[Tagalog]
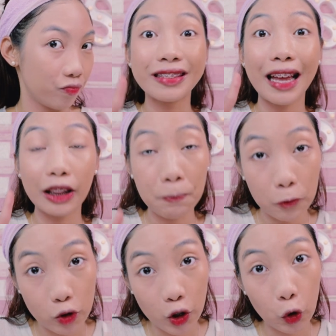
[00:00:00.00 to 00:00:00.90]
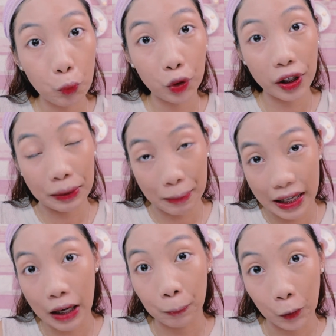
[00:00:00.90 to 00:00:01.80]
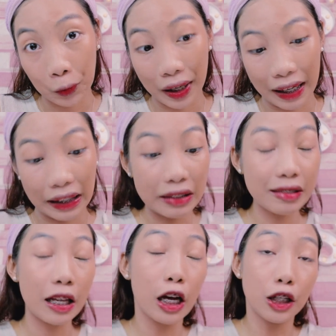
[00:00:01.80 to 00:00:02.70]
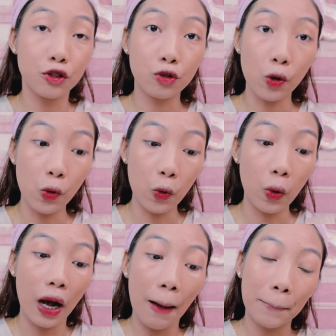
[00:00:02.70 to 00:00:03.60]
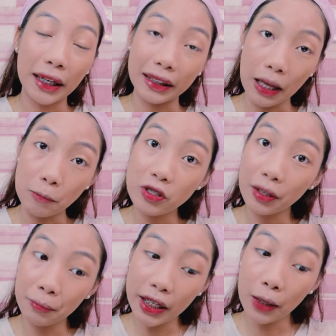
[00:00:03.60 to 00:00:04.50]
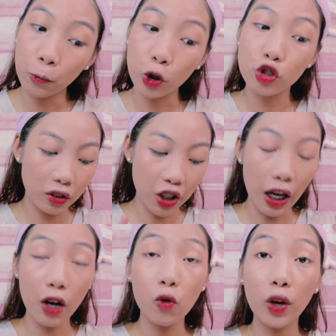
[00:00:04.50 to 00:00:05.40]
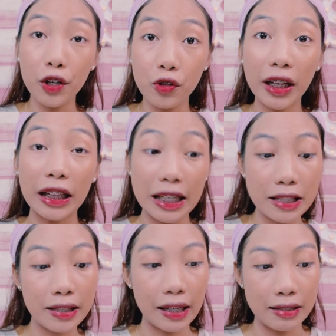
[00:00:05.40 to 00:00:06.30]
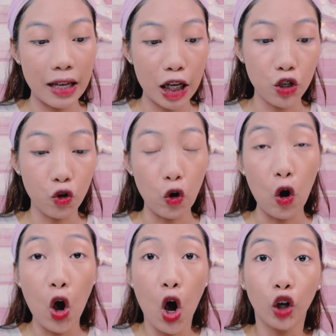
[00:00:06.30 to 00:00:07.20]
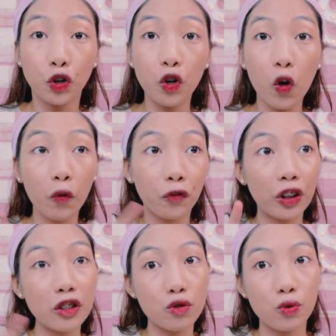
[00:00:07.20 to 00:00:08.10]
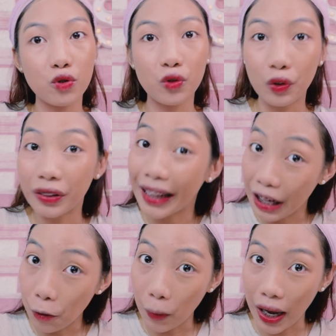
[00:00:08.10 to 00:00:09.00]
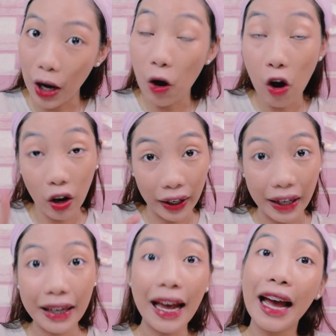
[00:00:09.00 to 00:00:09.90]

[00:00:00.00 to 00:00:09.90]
is tatapusin ko muna yung makeup ko, guys. So, pagkatapos ng makeup ko, tsaka ko ngayon i-discuss sa inyo yung versus nun dalawa. Okay?